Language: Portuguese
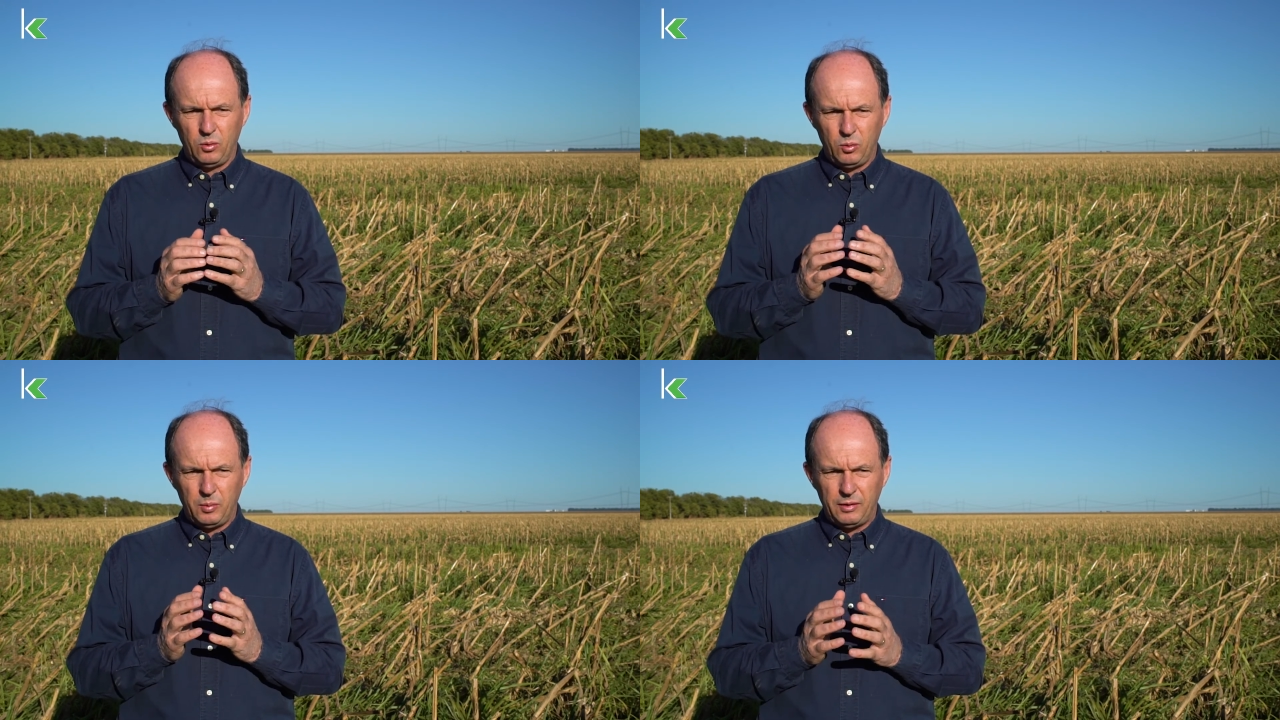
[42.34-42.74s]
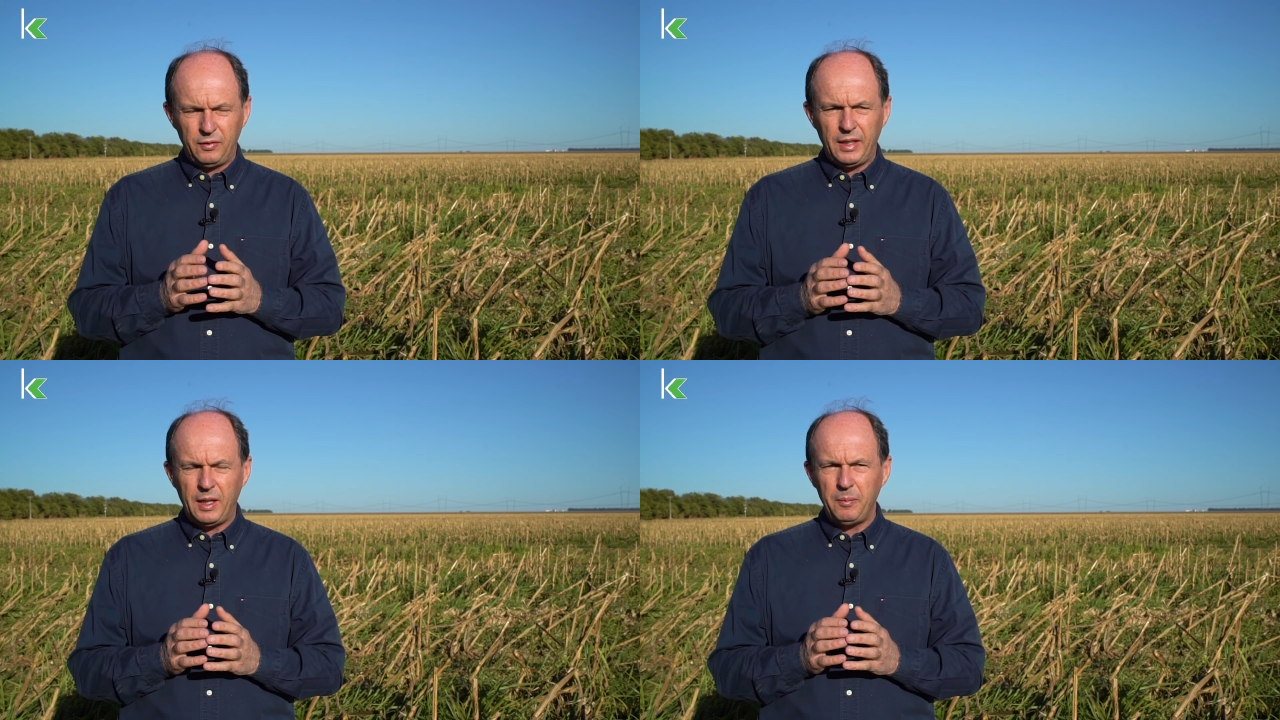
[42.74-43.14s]
uma
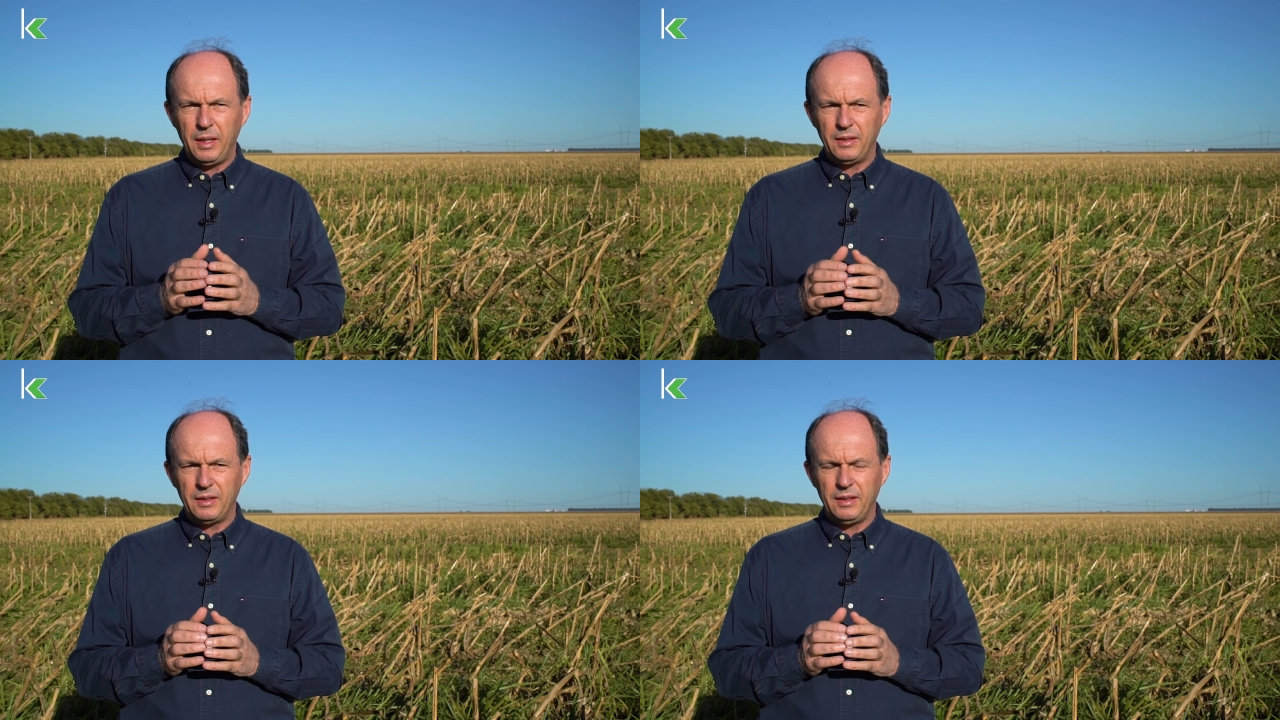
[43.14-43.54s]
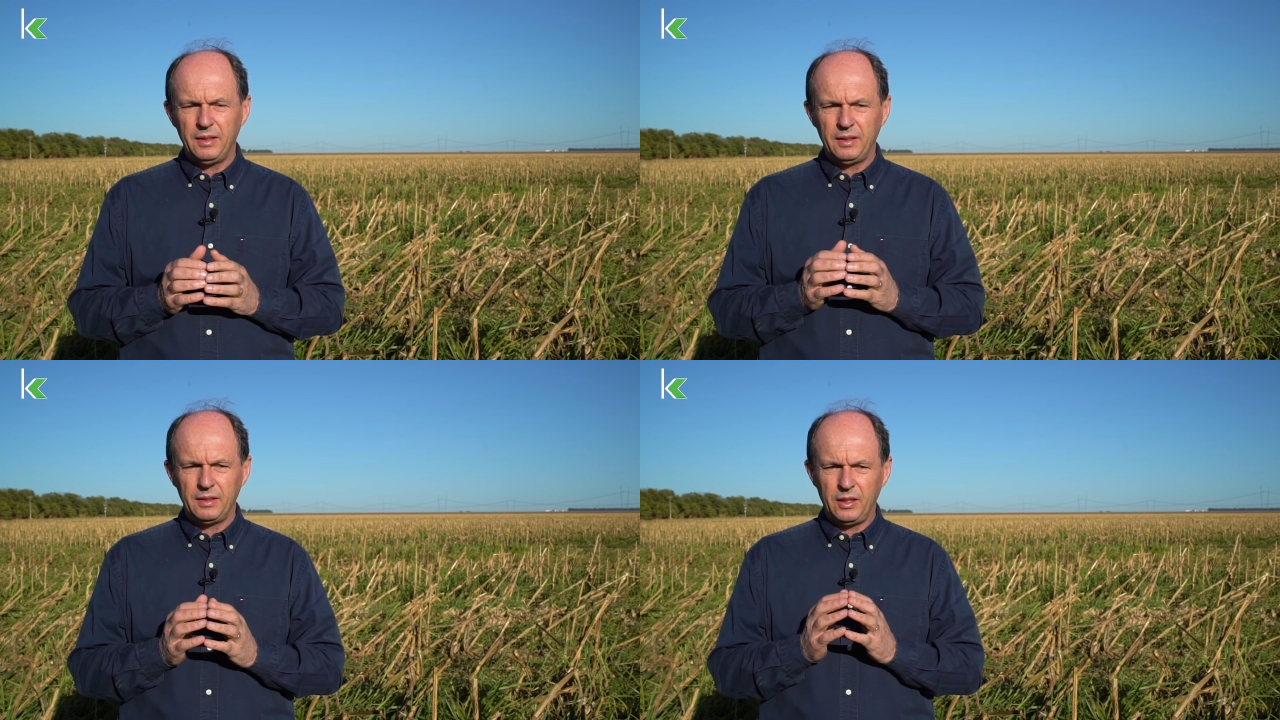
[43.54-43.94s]
ferramenta
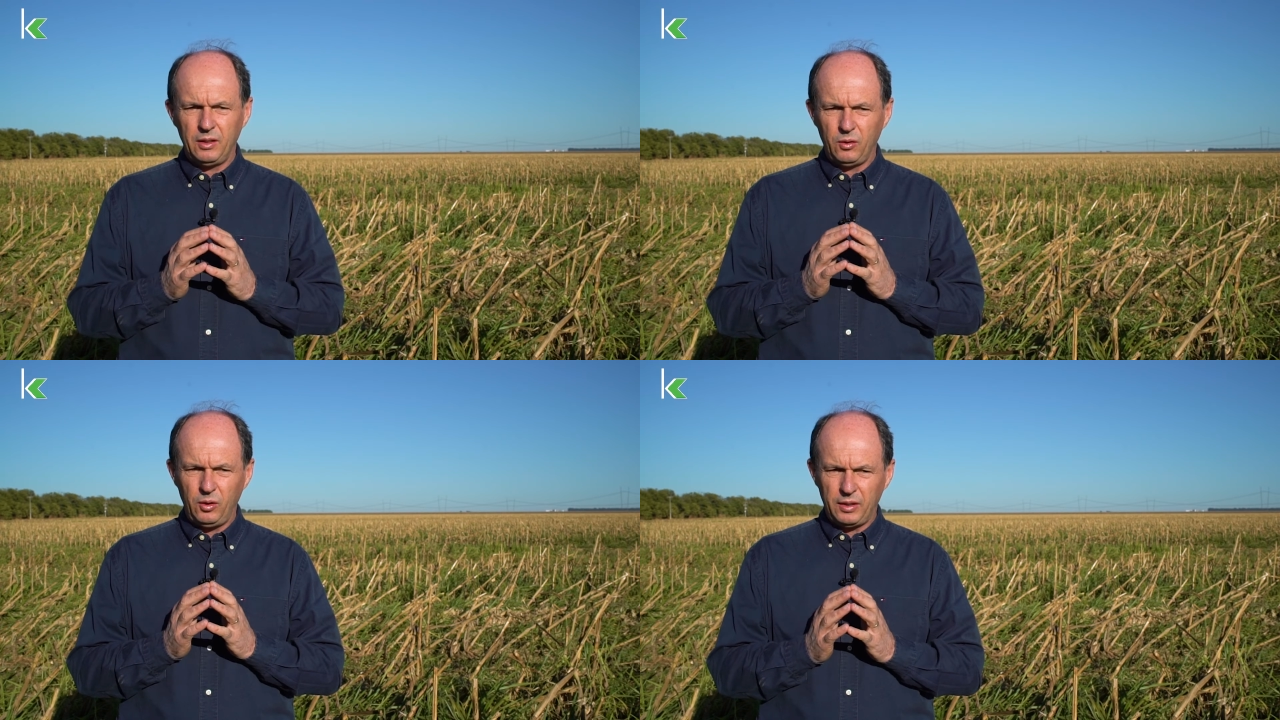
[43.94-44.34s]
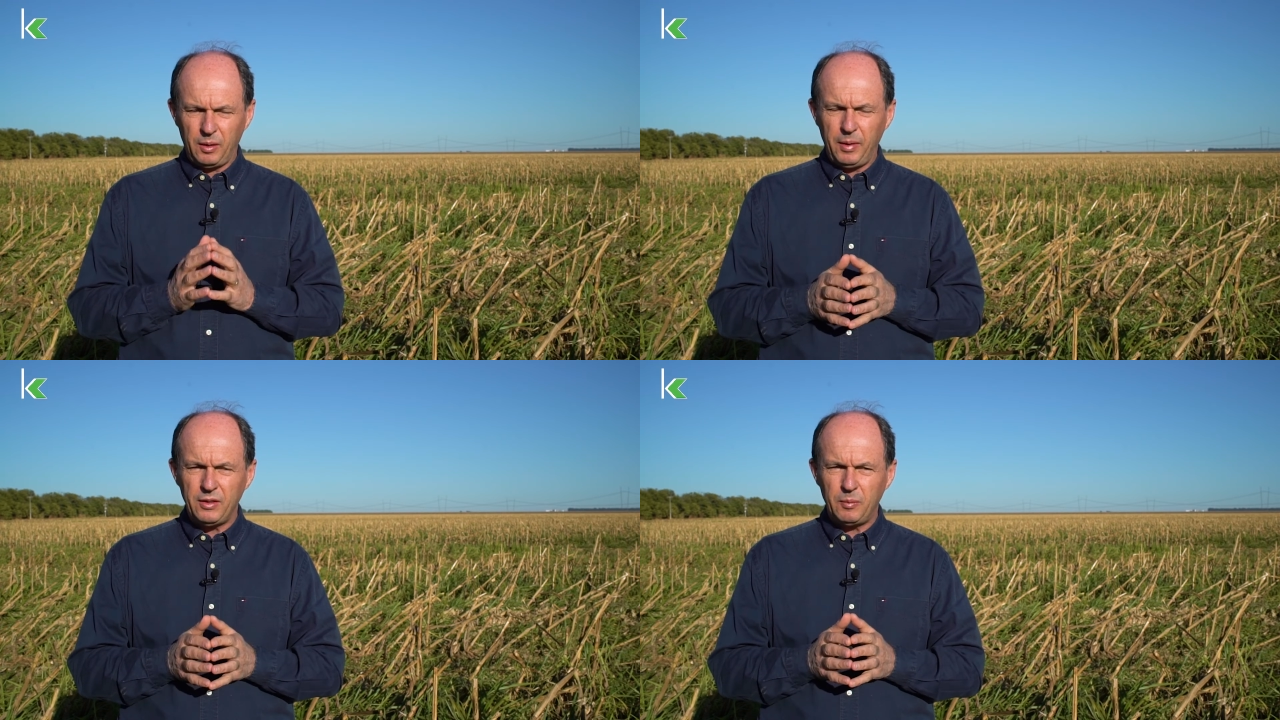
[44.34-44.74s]
que não
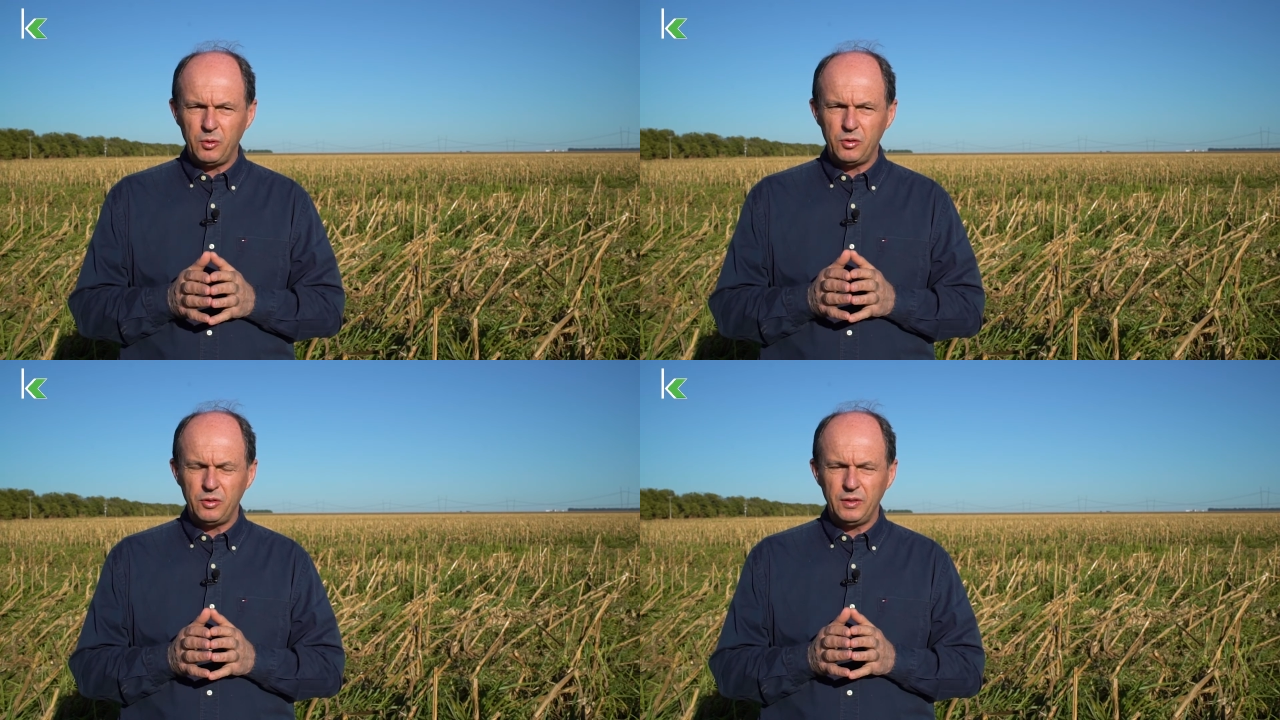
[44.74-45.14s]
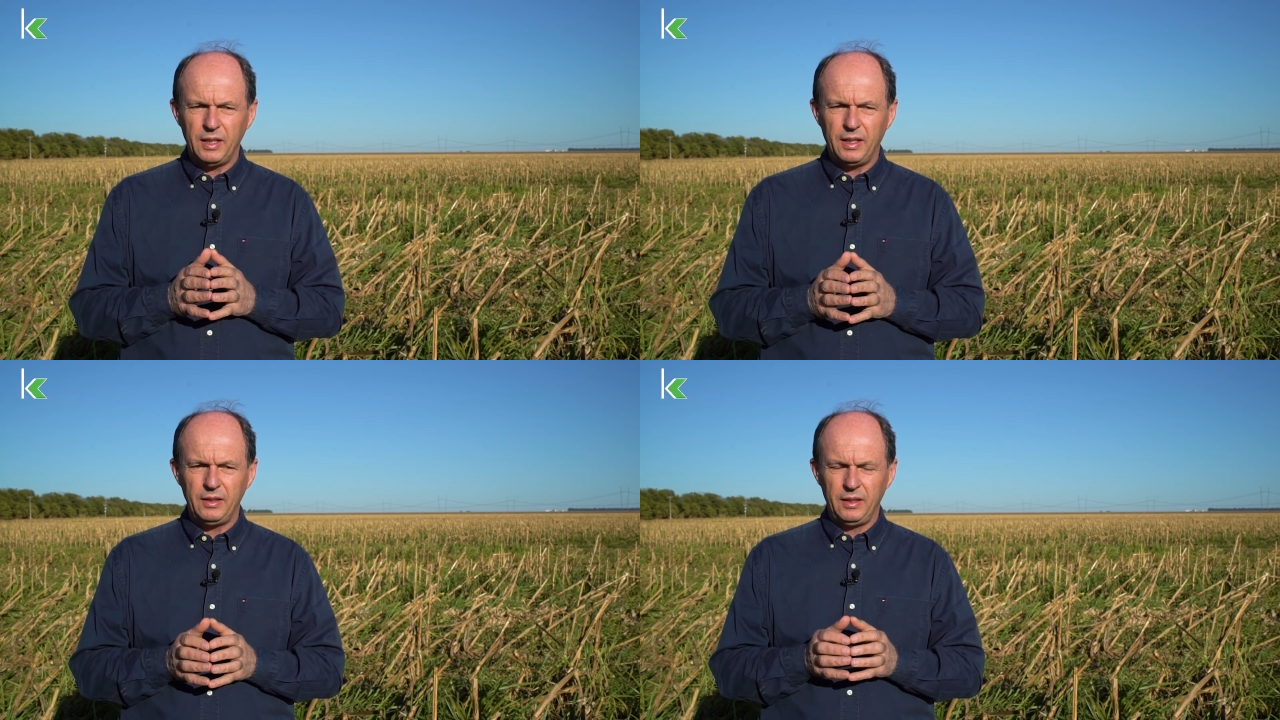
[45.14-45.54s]
incrementa a
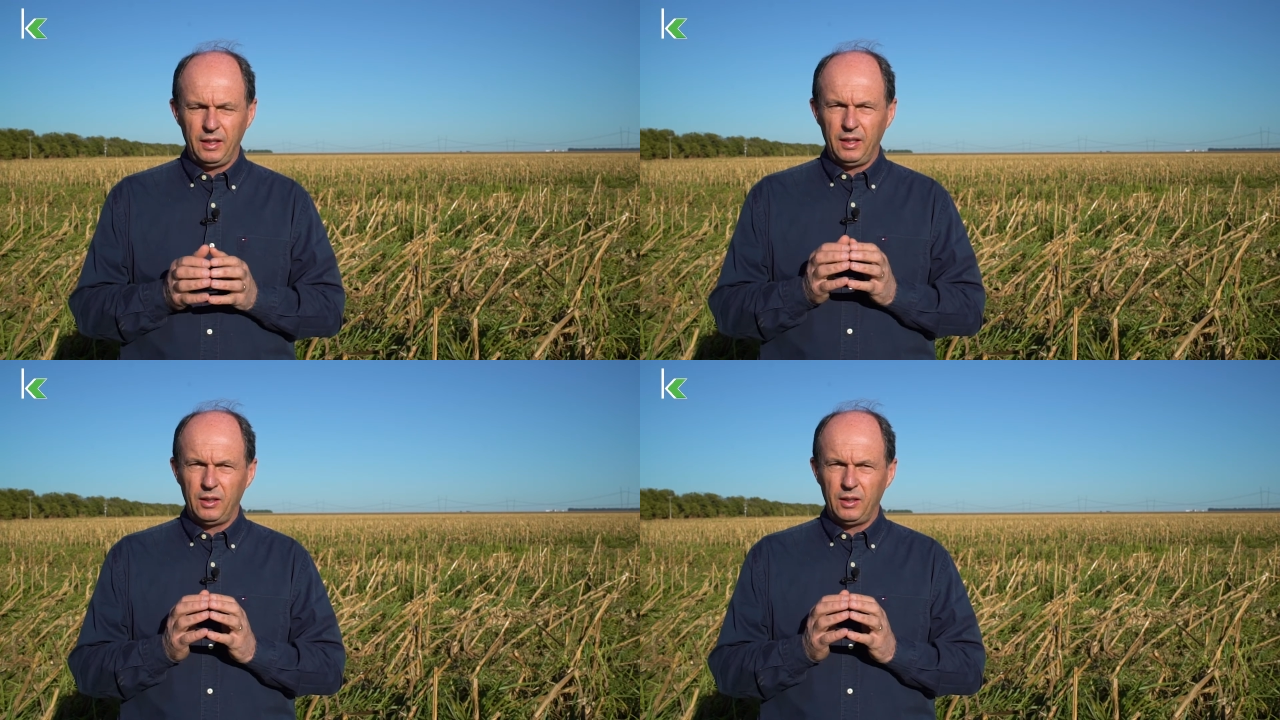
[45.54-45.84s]
produtividade,